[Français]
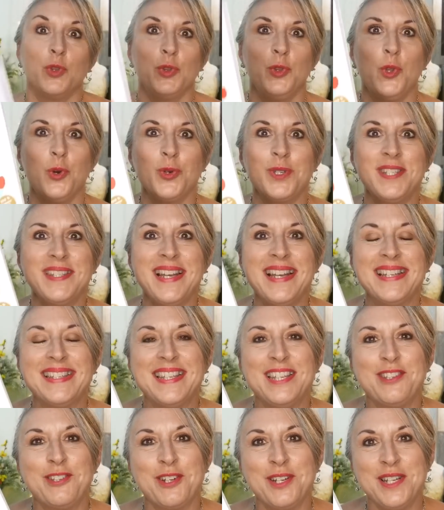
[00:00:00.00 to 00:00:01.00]
Donc ça,
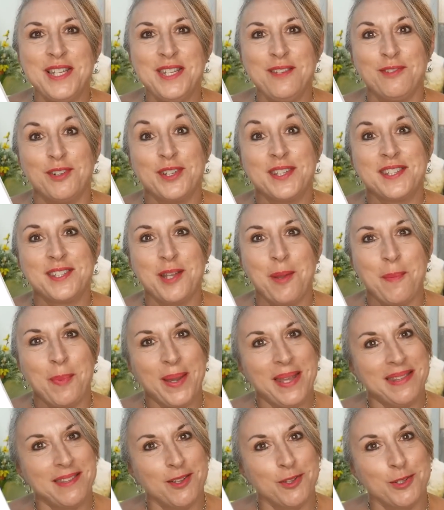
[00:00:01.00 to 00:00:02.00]
c'est un livre sans
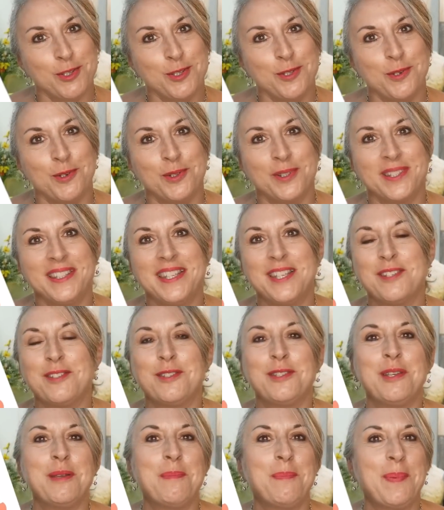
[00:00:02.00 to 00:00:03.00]
prétention, qui est
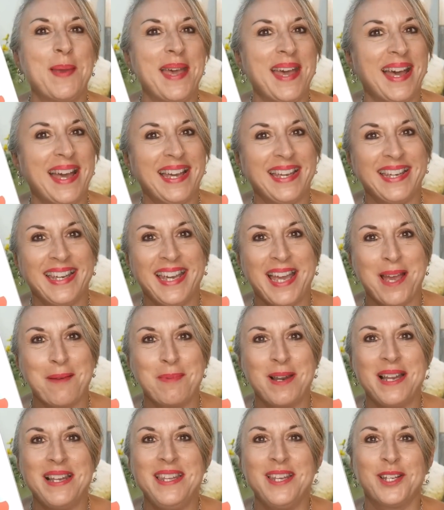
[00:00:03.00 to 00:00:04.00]
super
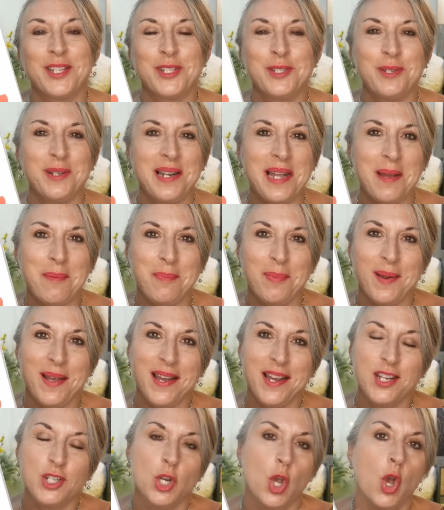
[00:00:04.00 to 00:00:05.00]
agréable à lire sur la
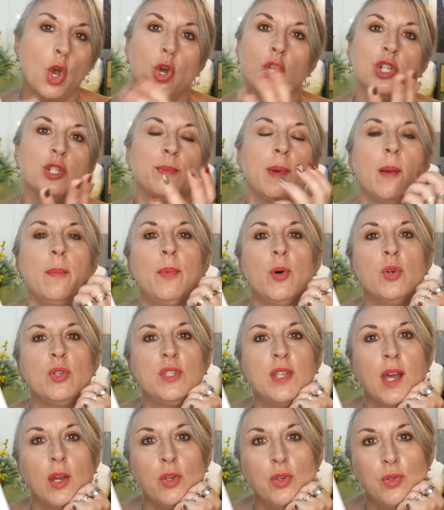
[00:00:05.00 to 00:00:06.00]
plage. On ne se prend pas au
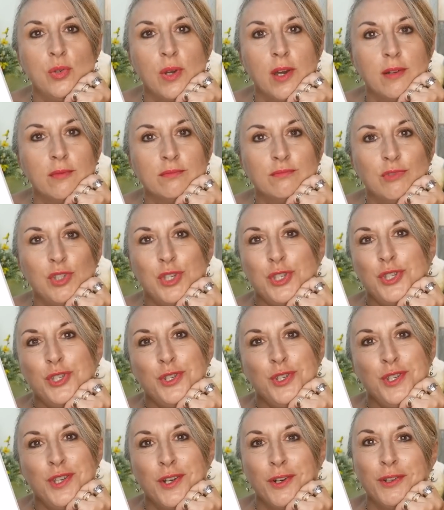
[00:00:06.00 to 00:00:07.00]
sérieux, hein.
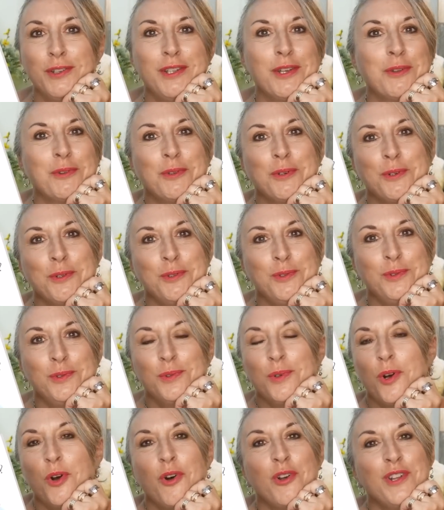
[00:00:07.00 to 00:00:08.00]
Ici, on est entre nous,
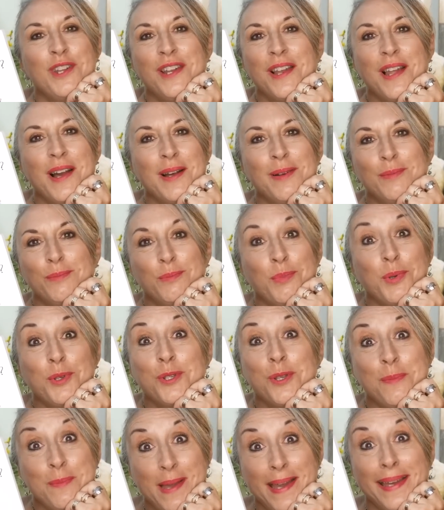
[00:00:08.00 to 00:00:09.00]
on est là pour
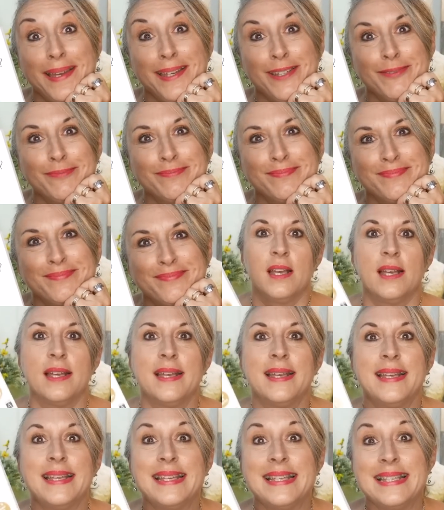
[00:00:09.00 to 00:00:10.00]
se marrer.
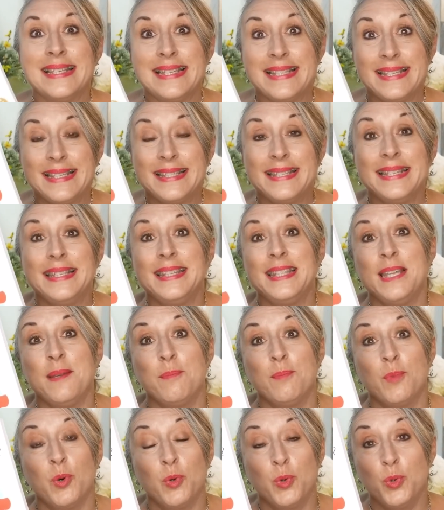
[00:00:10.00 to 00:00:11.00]
C'était
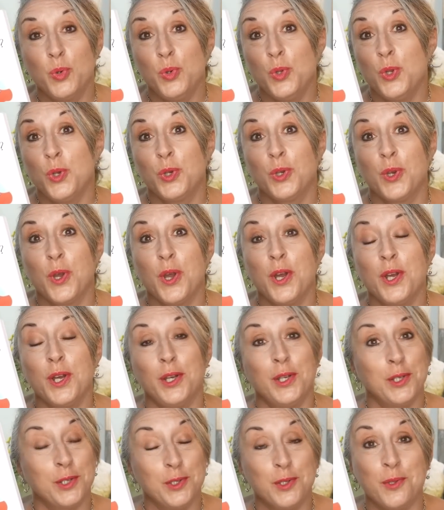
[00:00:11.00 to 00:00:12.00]
mon coup de cœur
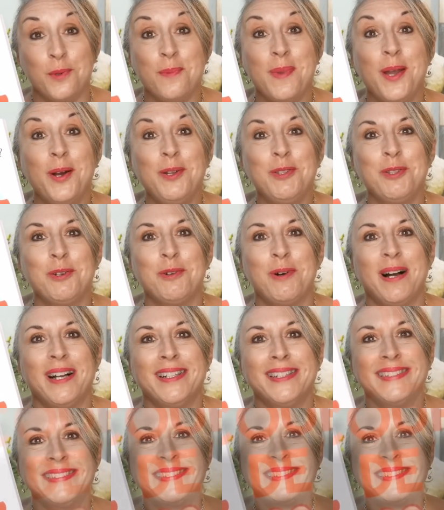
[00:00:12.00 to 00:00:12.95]
numéro 3.